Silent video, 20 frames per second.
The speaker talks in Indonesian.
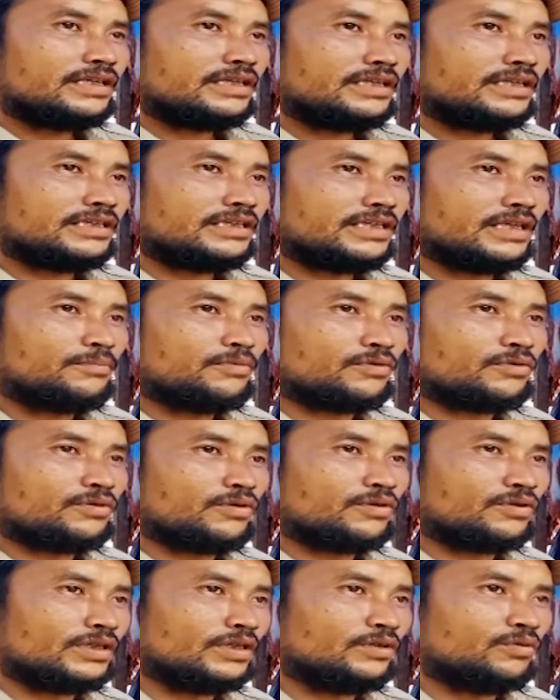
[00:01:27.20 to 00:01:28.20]
kita
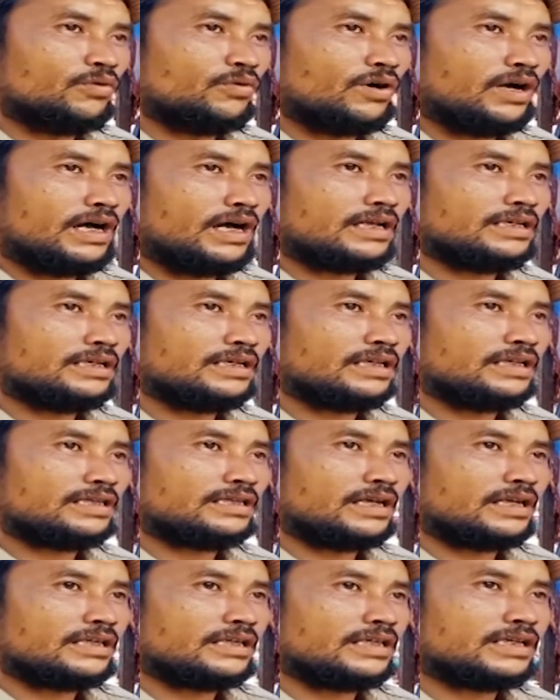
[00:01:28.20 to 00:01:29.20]
potong di luar dengan
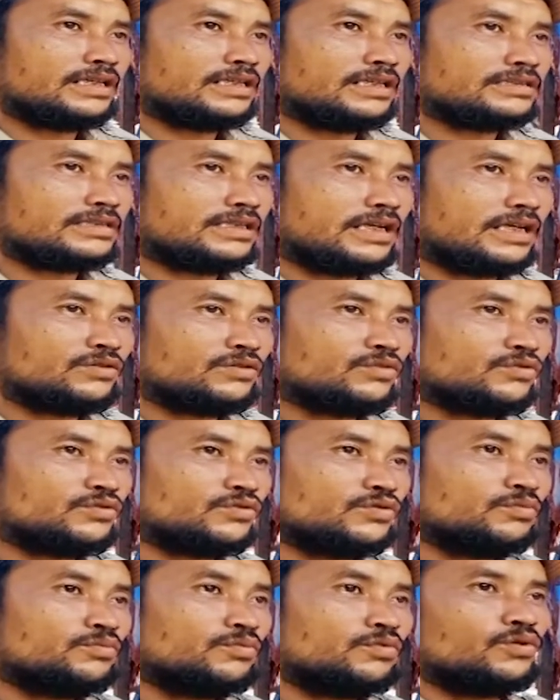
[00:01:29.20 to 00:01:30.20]
harga
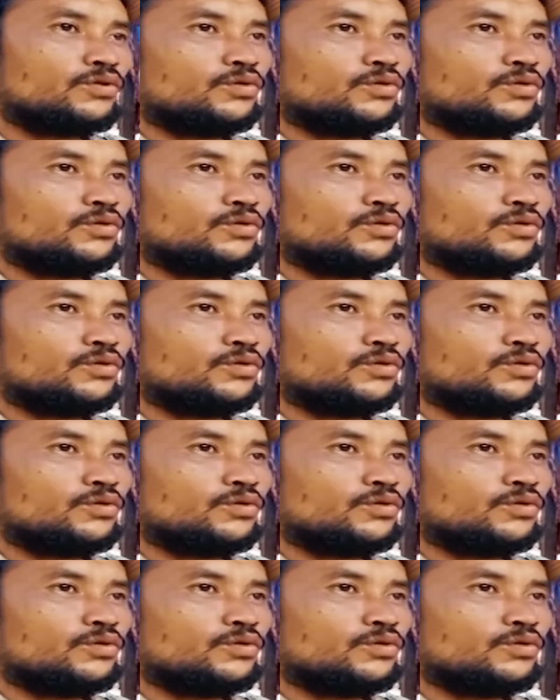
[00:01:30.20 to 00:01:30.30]
170